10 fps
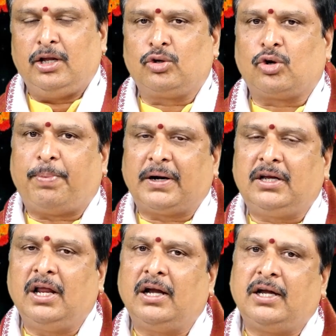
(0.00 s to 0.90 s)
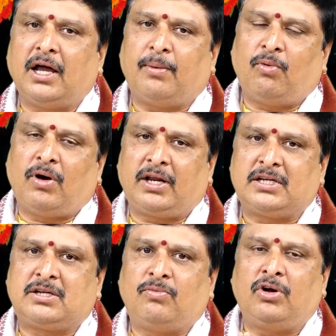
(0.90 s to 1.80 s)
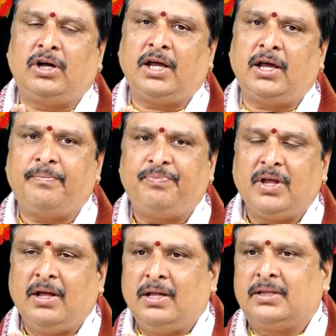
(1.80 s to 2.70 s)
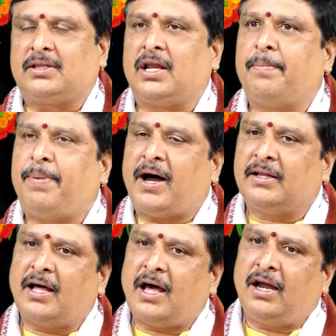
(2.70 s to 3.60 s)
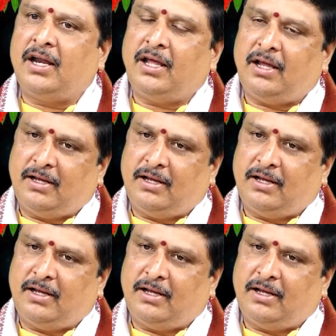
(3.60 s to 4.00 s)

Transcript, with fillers: ఎందుకు పట్టీలంటే అమ్మవారికి ఇష్టము అంటే తన పాదాలని